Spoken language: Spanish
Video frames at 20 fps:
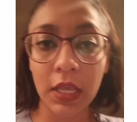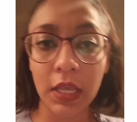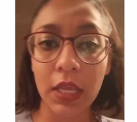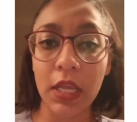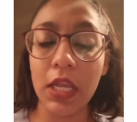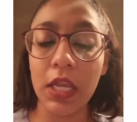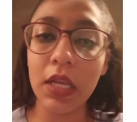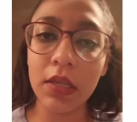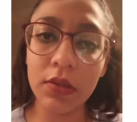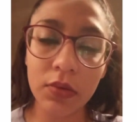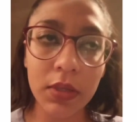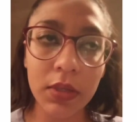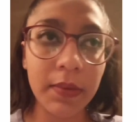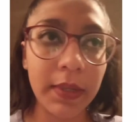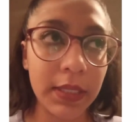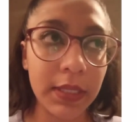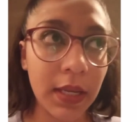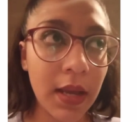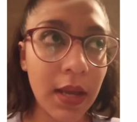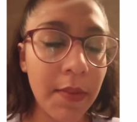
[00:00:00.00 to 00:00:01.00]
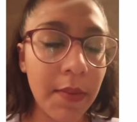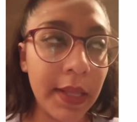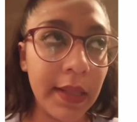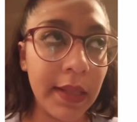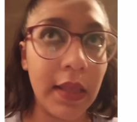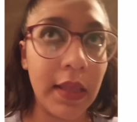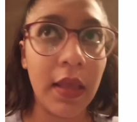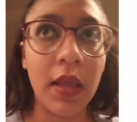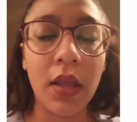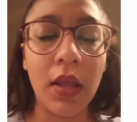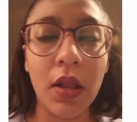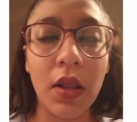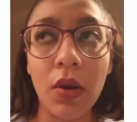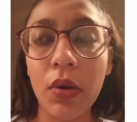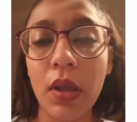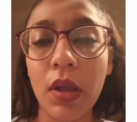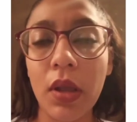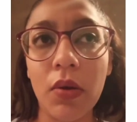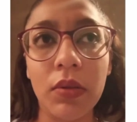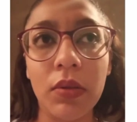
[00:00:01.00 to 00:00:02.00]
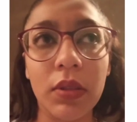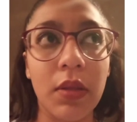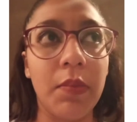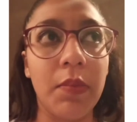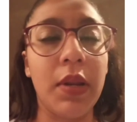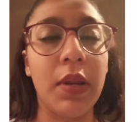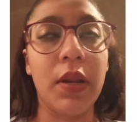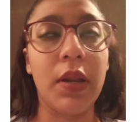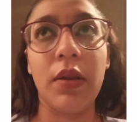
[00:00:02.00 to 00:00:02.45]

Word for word: Y esto es básicamente lo que contempla